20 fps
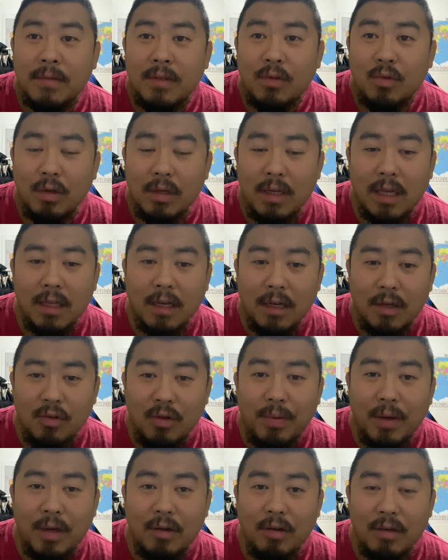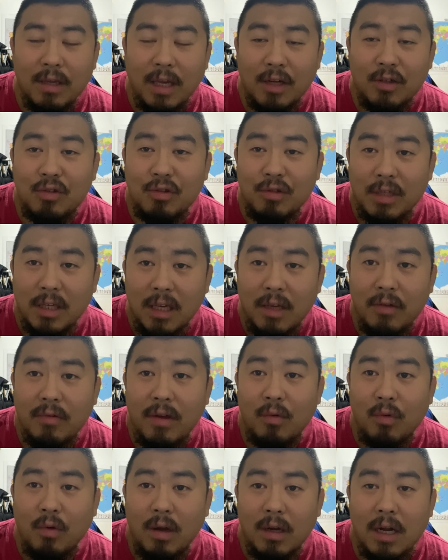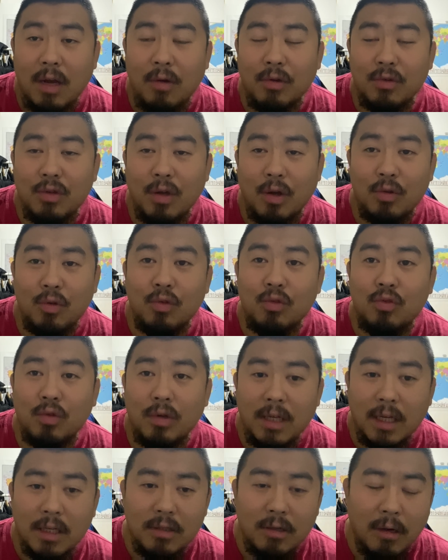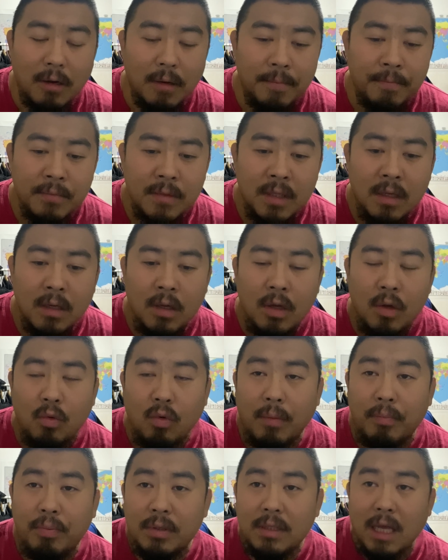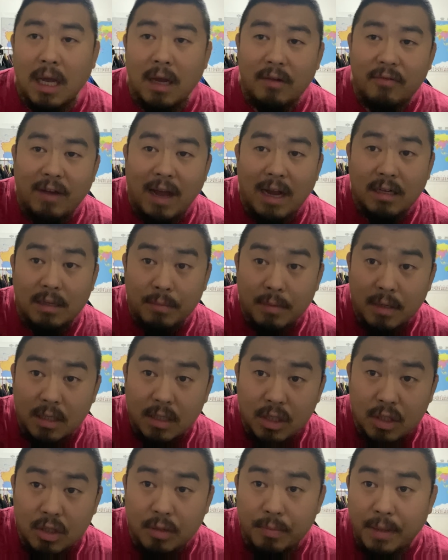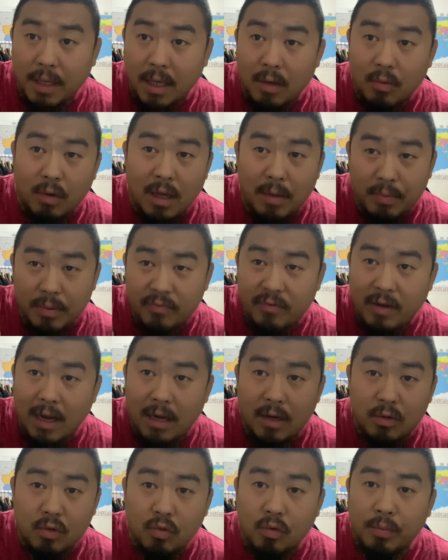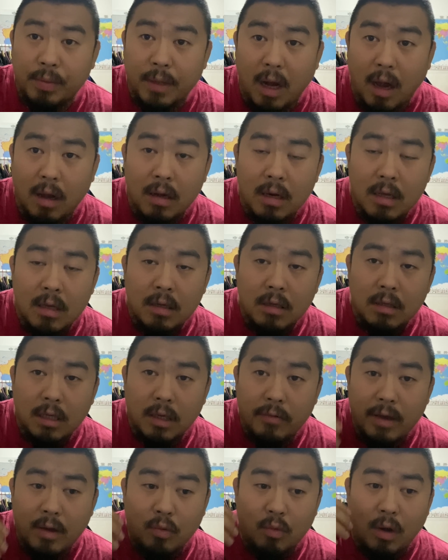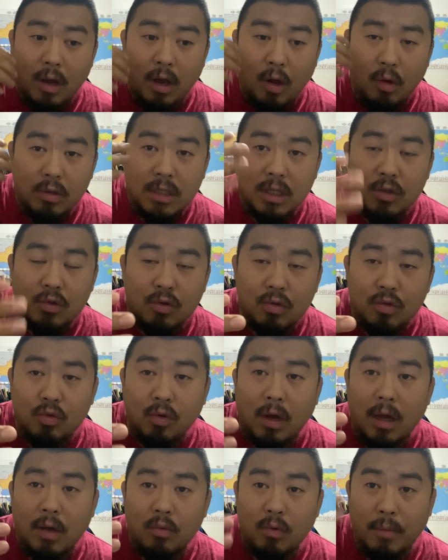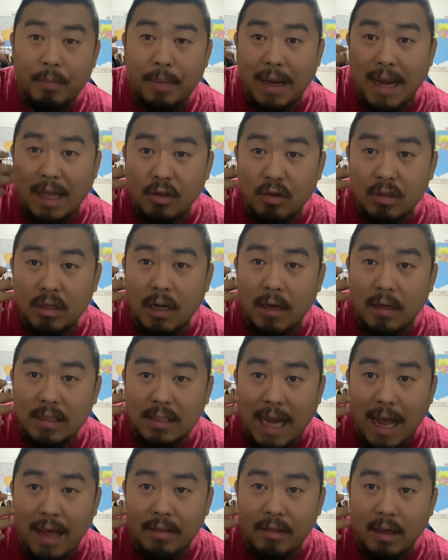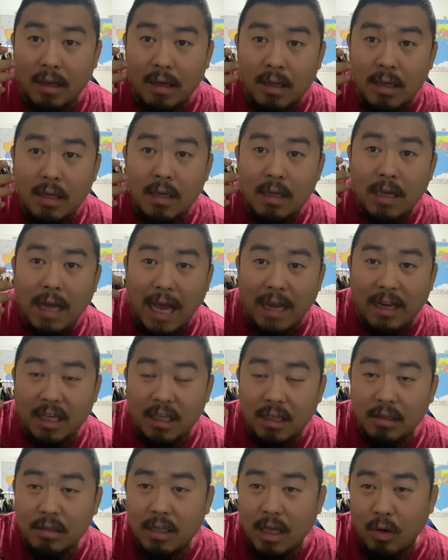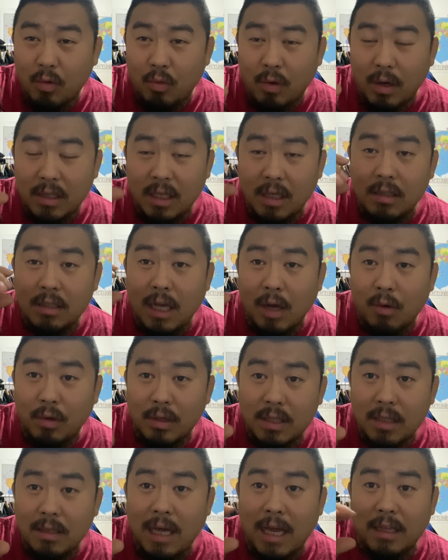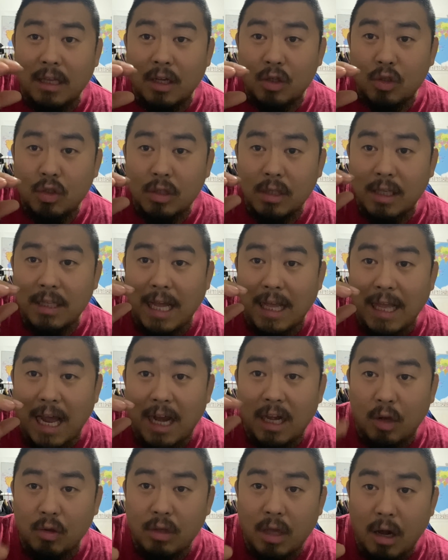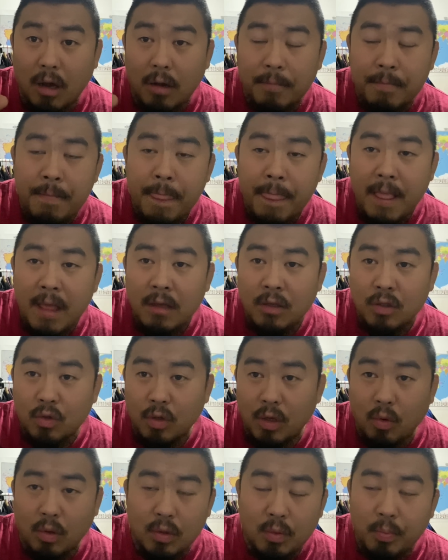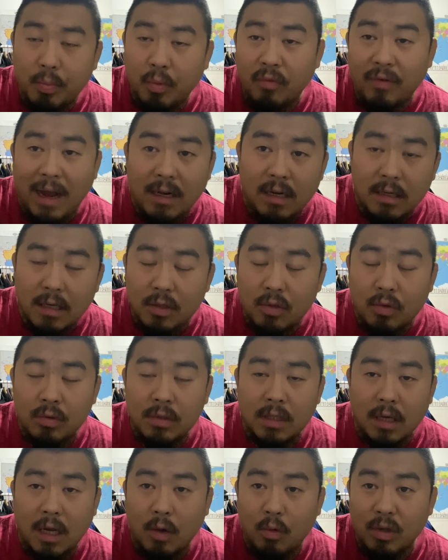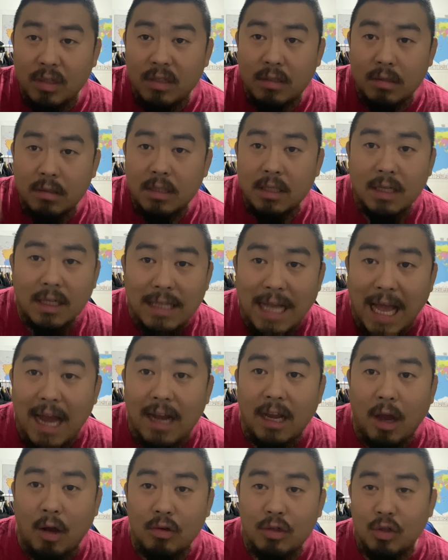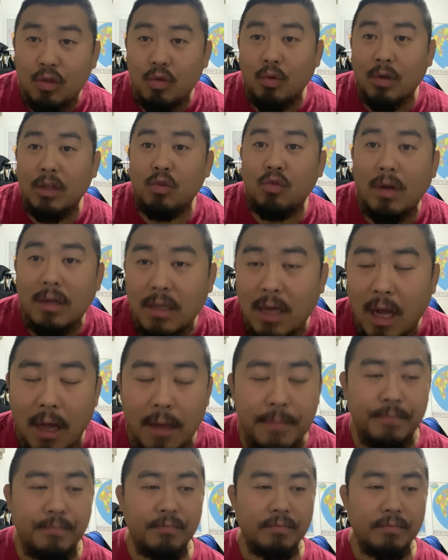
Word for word: 国内的很多朋友也质疑，问我让我徐晓东说这事儿，我不想发什么视频，我也不发一下图片，因为我后期制作，我本来就是个傻子，还得影响我影响我现在的跟大家聊天，所以我就不发任何东西了。我仔细跟大家聊，这是我的专长。